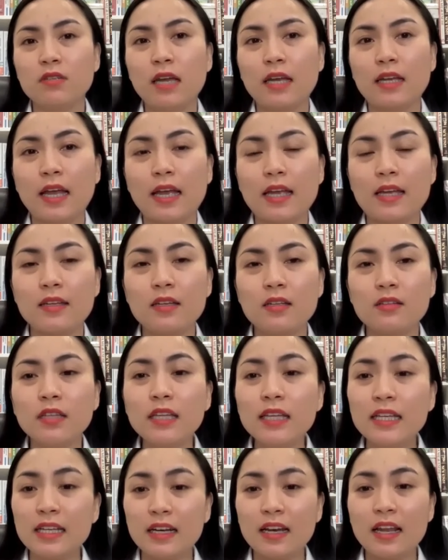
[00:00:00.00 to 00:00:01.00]
cái cái
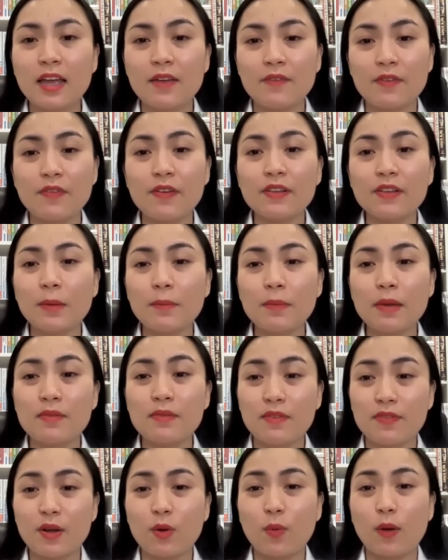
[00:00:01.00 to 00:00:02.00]
tỷ lệ về vitamin
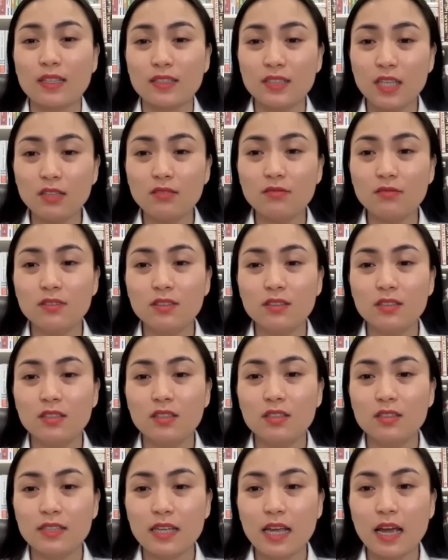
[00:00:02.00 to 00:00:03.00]
và về khoáng chất
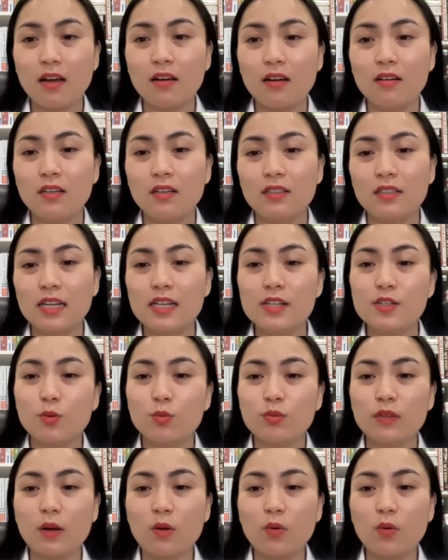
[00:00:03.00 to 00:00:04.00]
nha thế nên
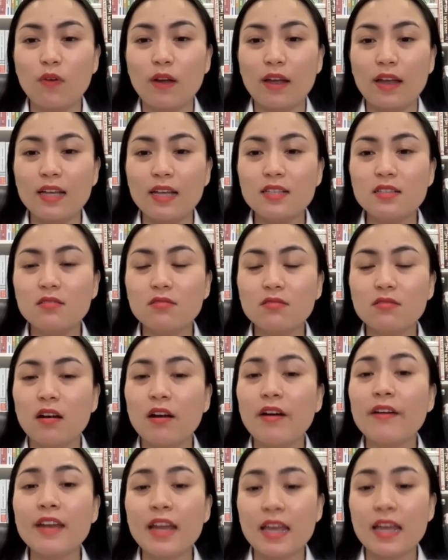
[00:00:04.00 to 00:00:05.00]
chúng ta cũng phải hết sức
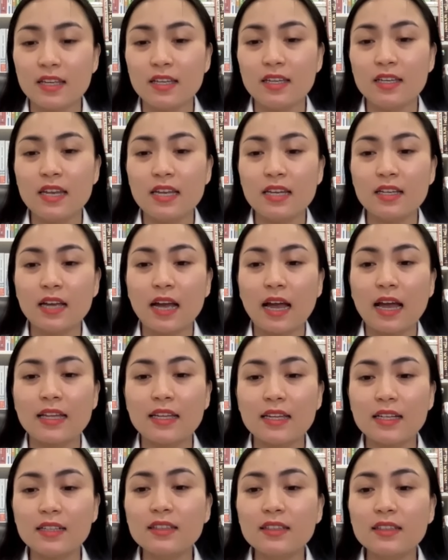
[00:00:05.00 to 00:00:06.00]
ờ, để ý đến
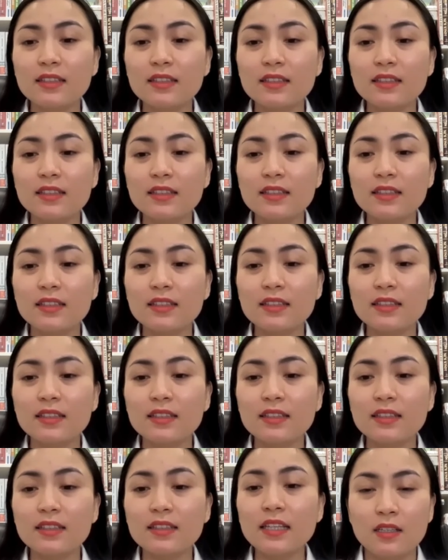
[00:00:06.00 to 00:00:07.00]
cái tình trạng này ha
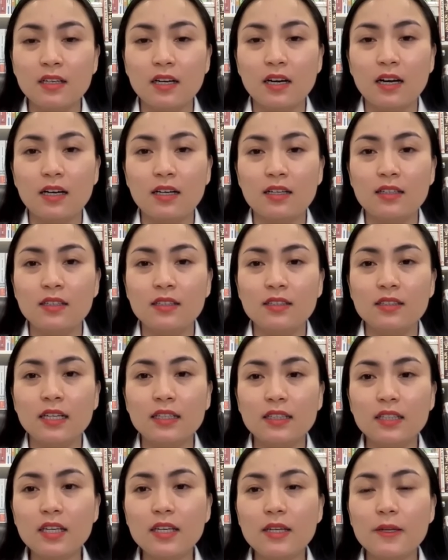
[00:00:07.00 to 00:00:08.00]
à,
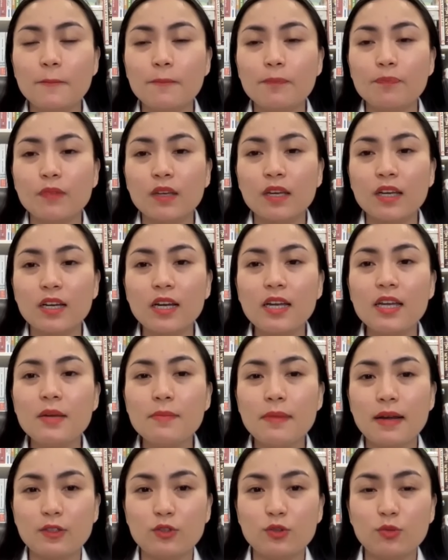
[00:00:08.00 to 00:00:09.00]
thế thì khi
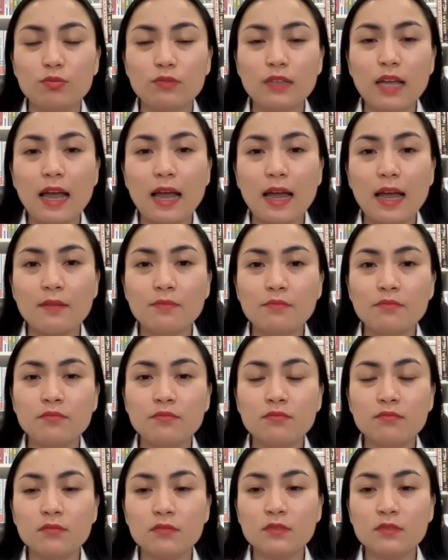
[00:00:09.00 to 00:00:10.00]
mà chúng ta
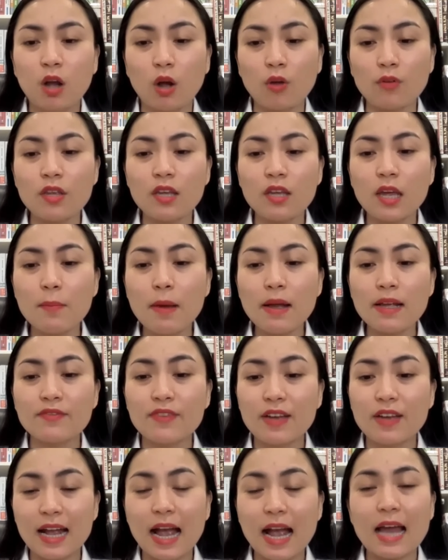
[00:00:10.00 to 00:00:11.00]
có những cái bệnh
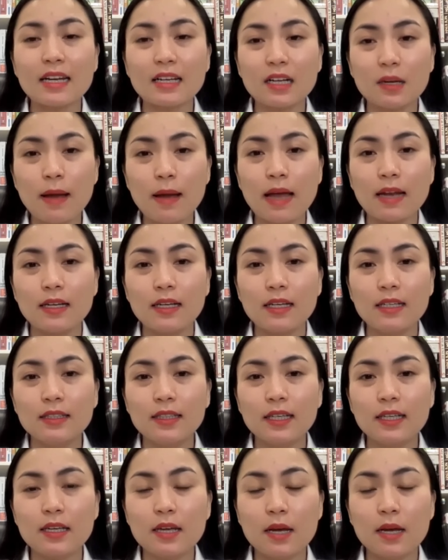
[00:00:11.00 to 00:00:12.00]
về gan đó các bạn
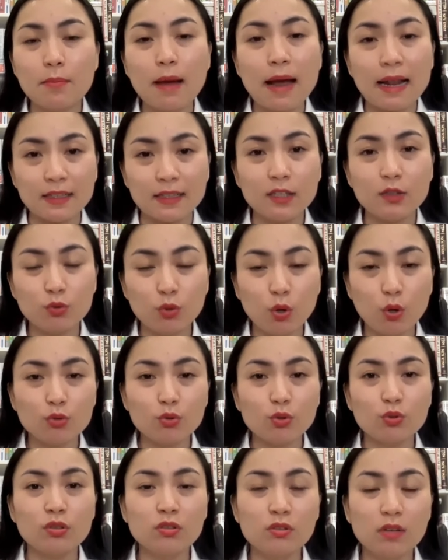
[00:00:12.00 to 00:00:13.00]
thì ờ, bản thân tôi
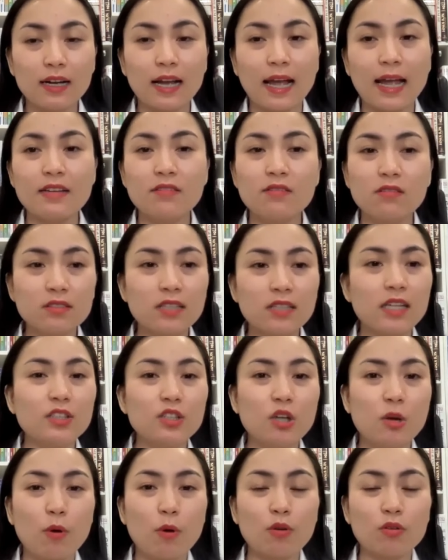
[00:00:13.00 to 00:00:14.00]
tôi thường hay hướng dẫn
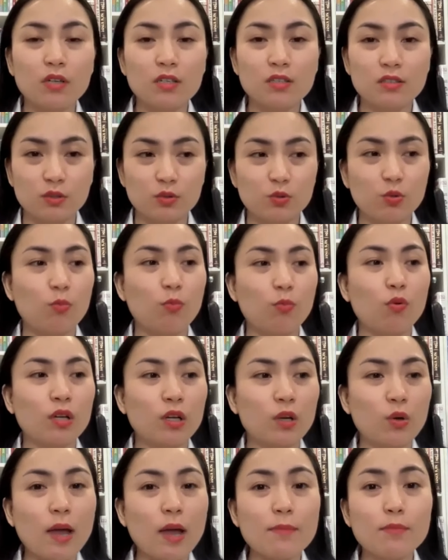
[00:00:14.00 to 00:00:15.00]
cho mọi người sử dụng một
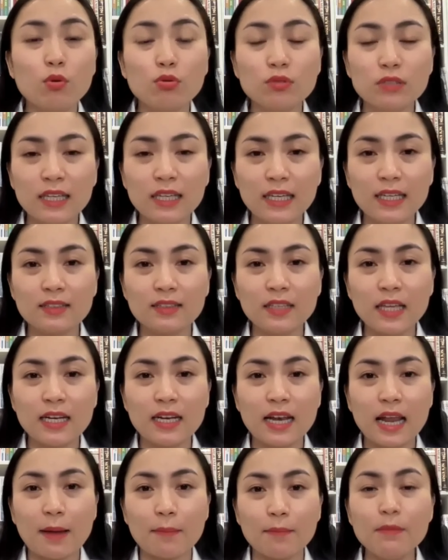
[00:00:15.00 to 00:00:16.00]
cái loại protein
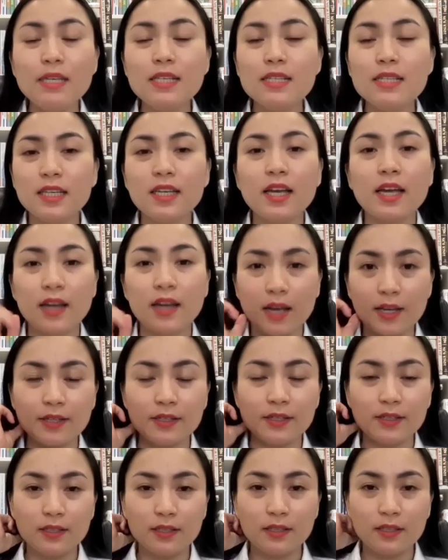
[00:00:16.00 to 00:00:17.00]
tên là BCAA
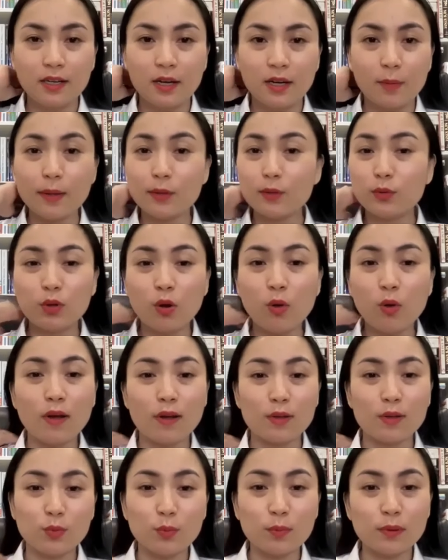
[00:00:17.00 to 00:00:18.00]
hôm nay tôi không
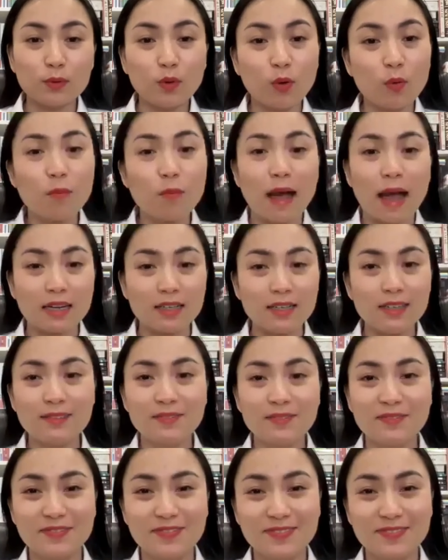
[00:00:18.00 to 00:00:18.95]
phải hôm nay tôi không bán nhé